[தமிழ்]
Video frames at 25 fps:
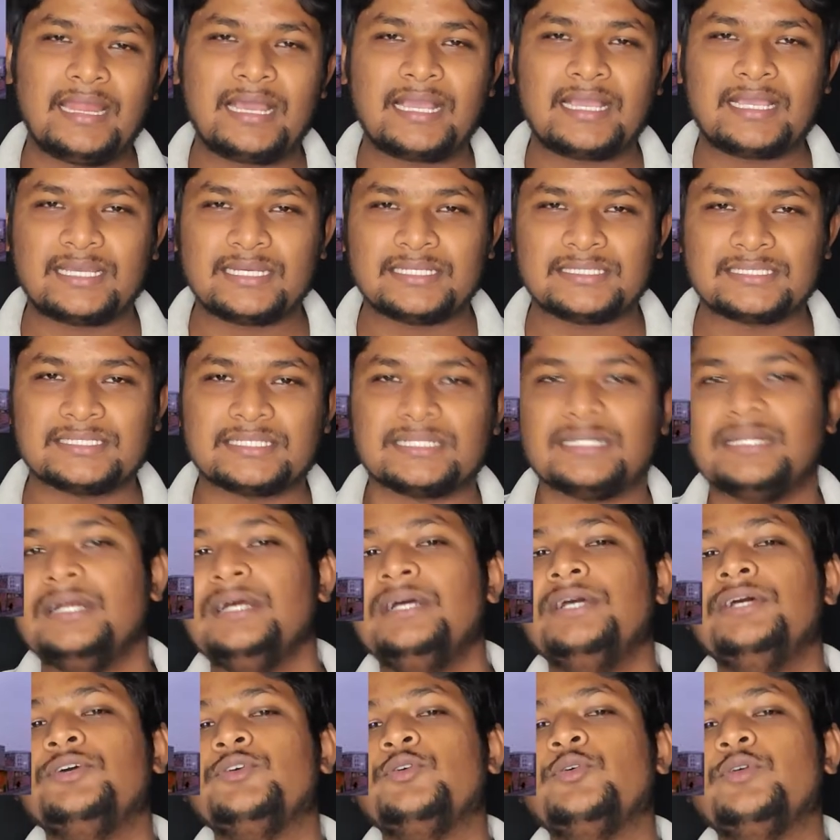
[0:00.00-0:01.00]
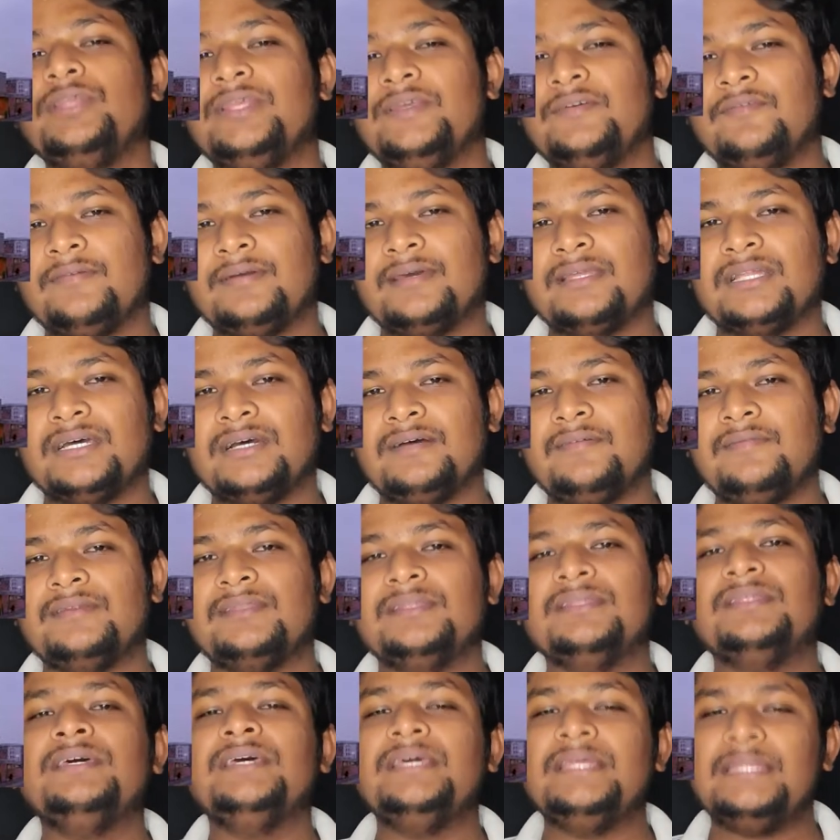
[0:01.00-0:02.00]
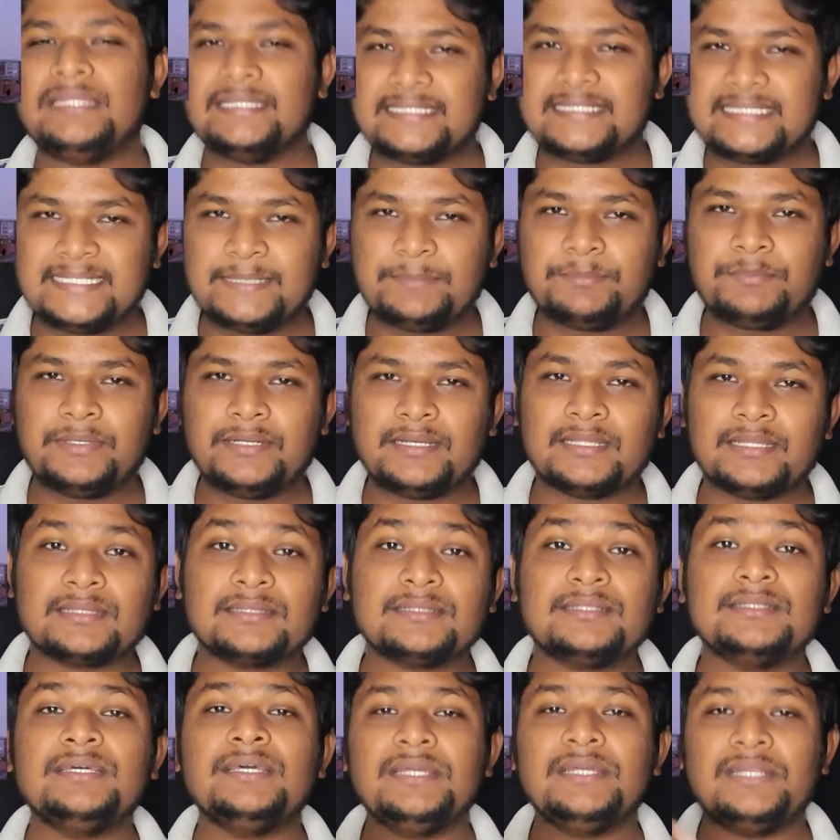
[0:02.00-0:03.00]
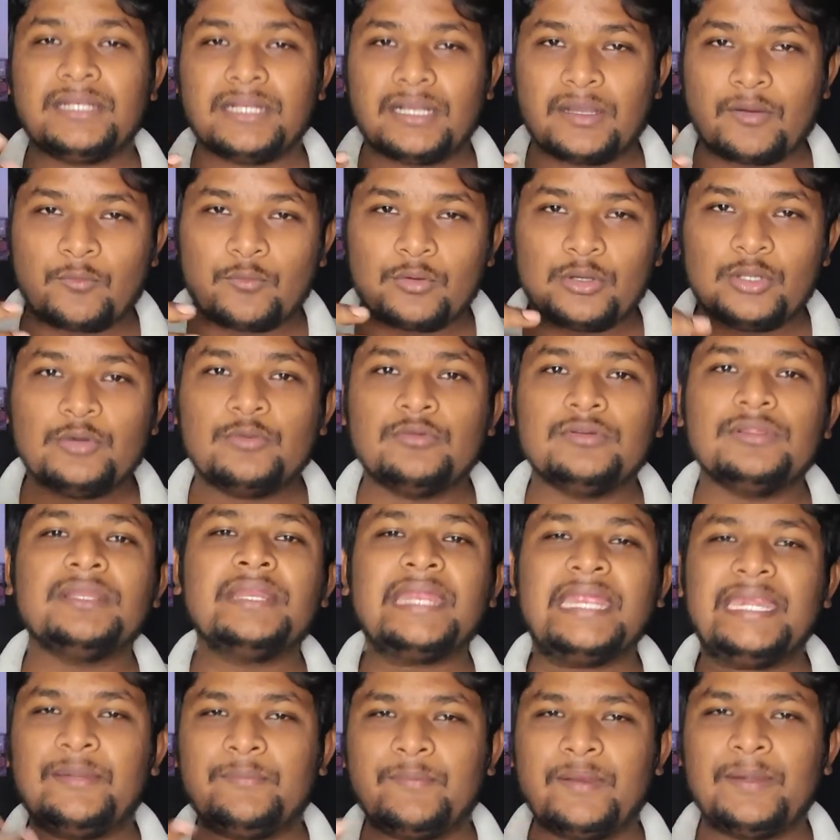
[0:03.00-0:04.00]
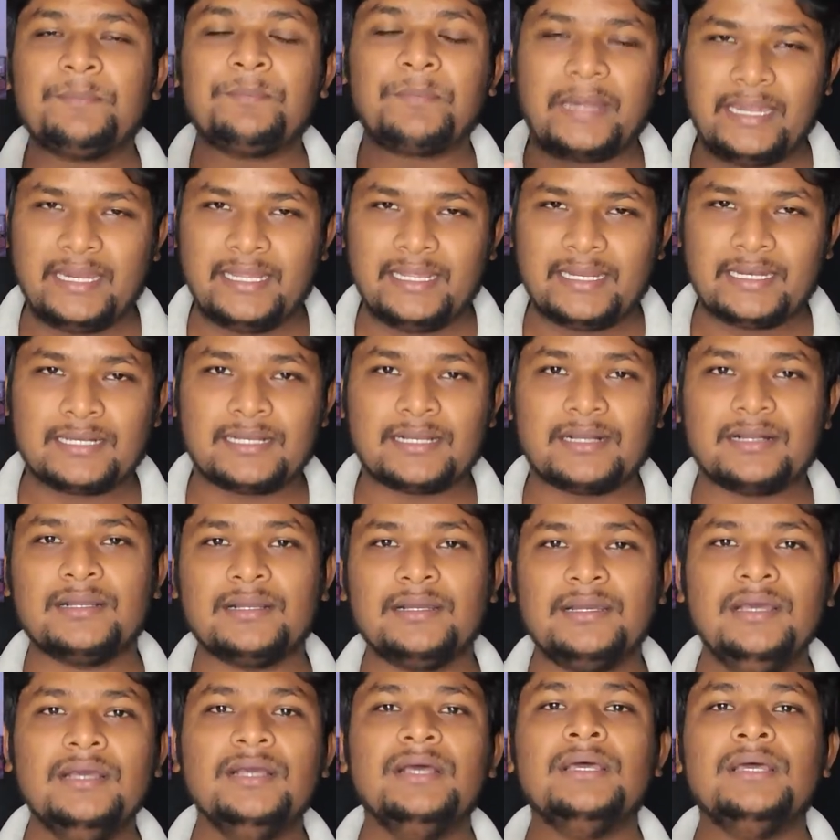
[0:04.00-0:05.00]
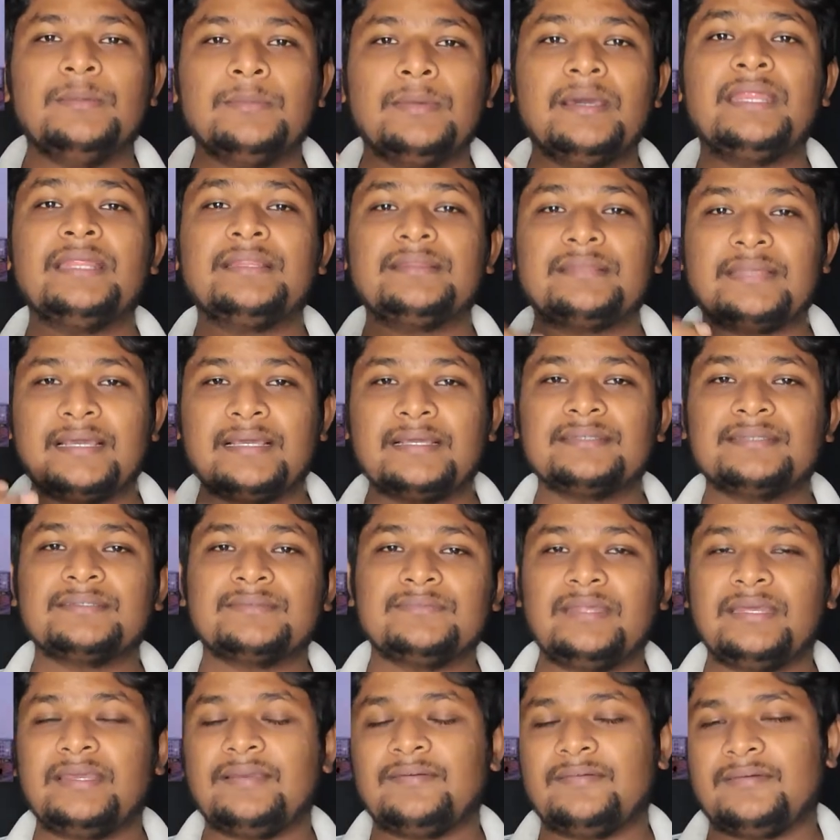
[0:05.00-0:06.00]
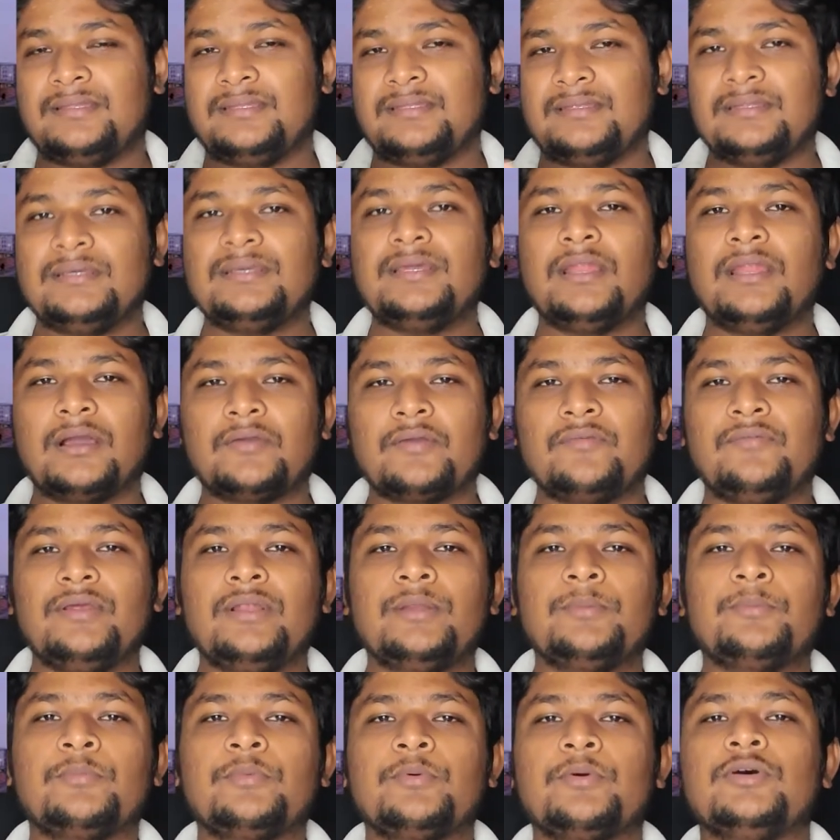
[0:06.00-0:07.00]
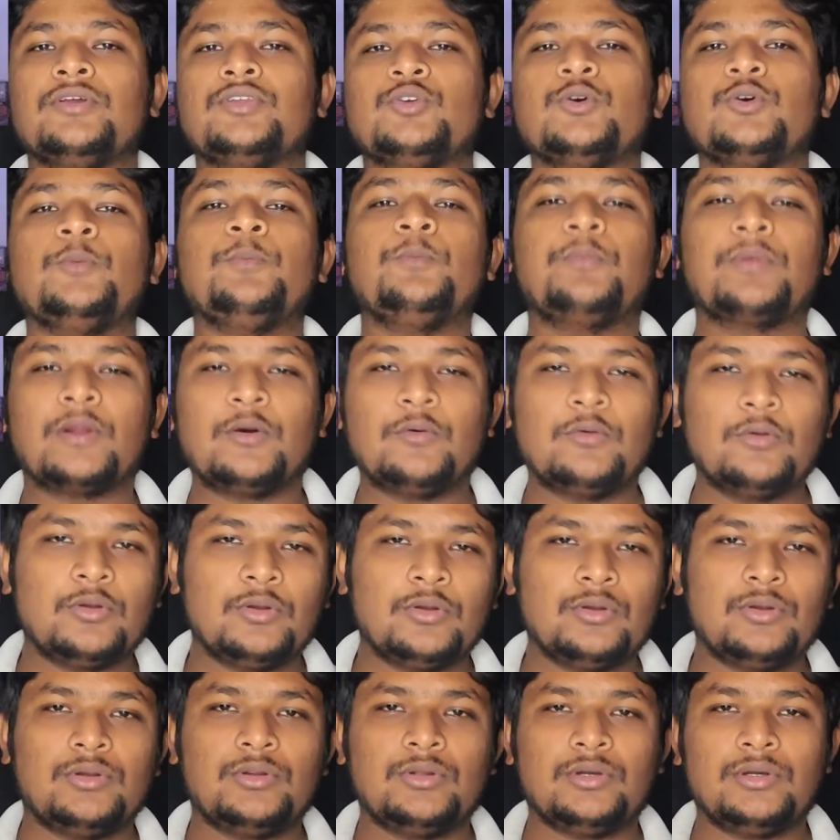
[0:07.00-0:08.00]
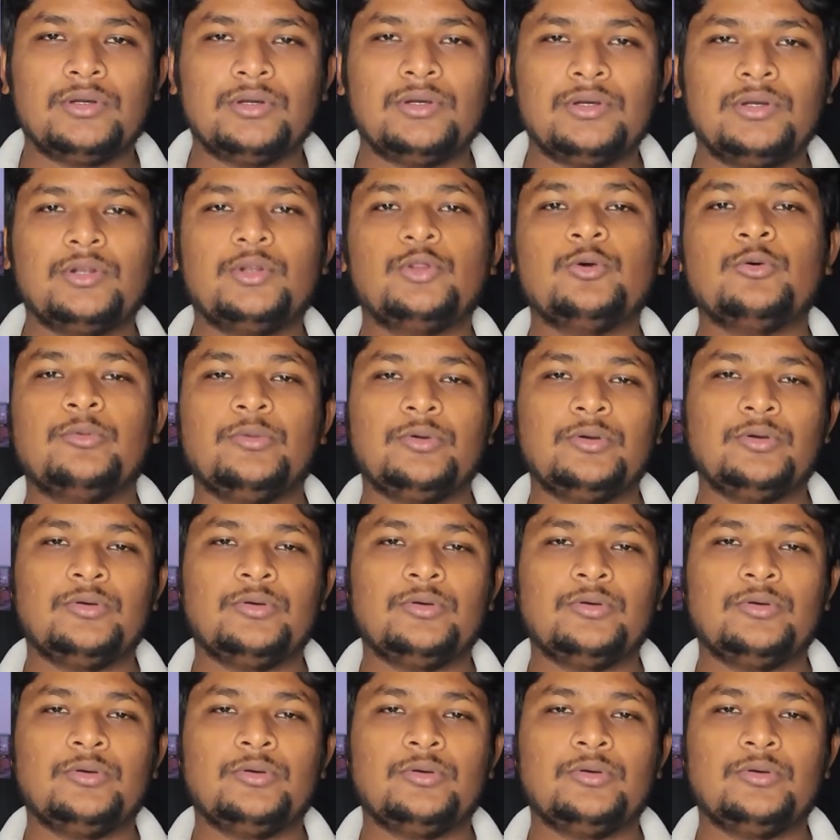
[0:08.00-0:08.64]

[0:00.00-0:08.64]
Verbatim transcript: லங்காஷர் ஸோ இவங்க தான் வந்து இந்த ஸ்டெப் எடுத்து அவங்களும் வந்து ரீட்வீட் பண்ணியிருக்காங்க மாதிரி தேங்க்ஸ் நீங்கள் வந்ததுக்கு நாங்கள் வி ஆர் ஸோ ப்ரௌட் டு